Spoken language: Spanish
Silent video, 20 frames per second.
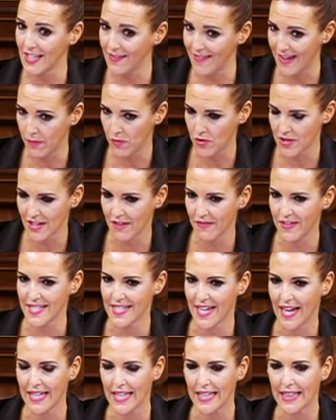y vamos a
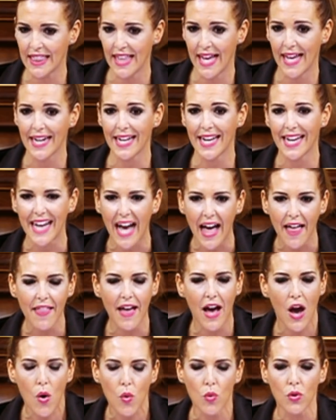fiscalizar
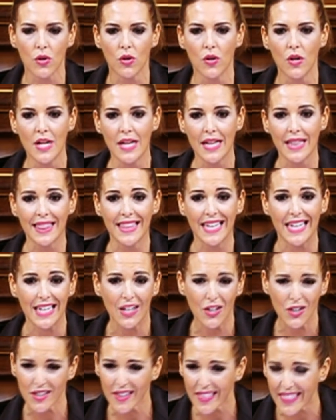cada uno de
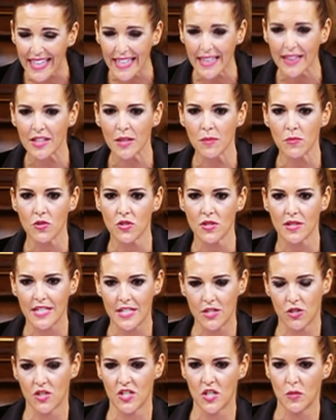los céntimos de
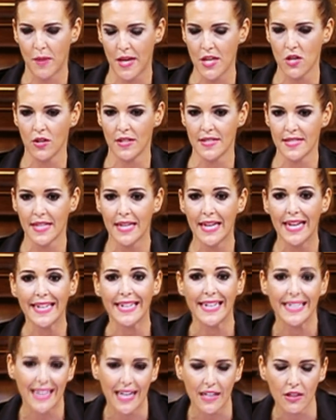estos españoles
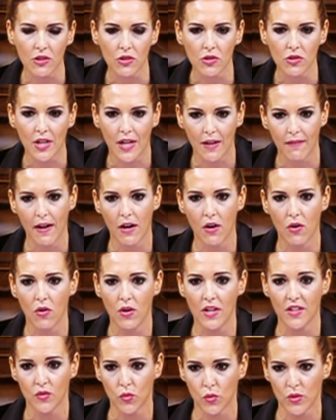que tanto trabajo
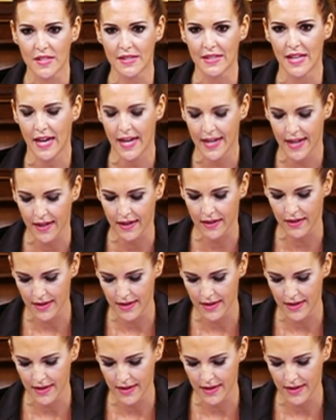les cuesta ganar.